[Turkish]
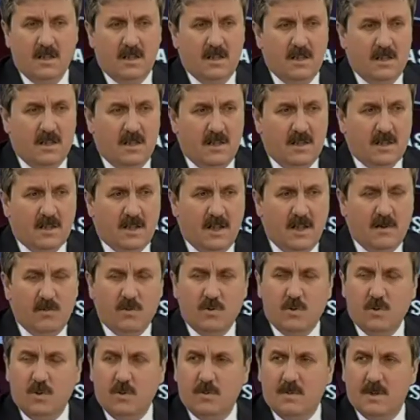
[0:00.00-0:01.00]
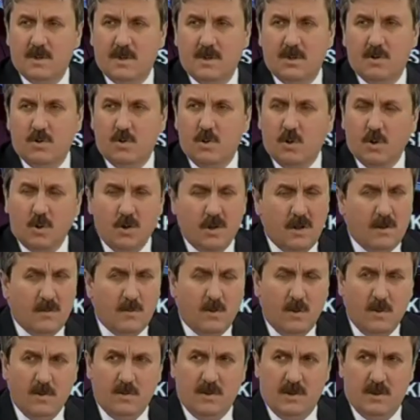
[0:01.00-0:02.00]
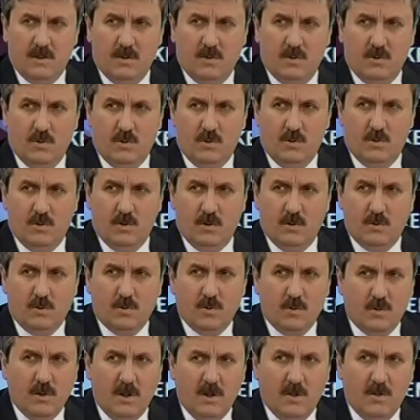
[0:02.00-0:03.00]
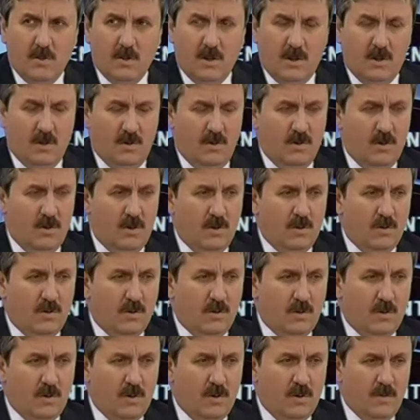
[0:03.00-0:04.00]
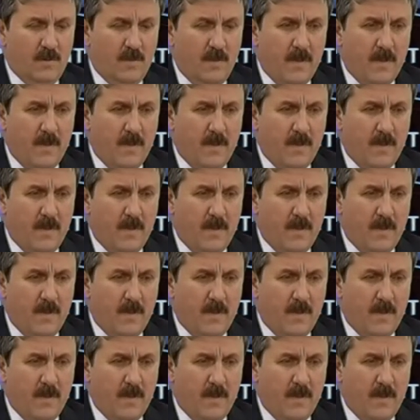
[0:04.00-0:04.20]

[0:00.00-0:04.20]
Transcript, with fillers: e, gelmiş olmasının çok önemli olmadığını düşünüyorum. Şundan dolayı öyle düşünüyorum.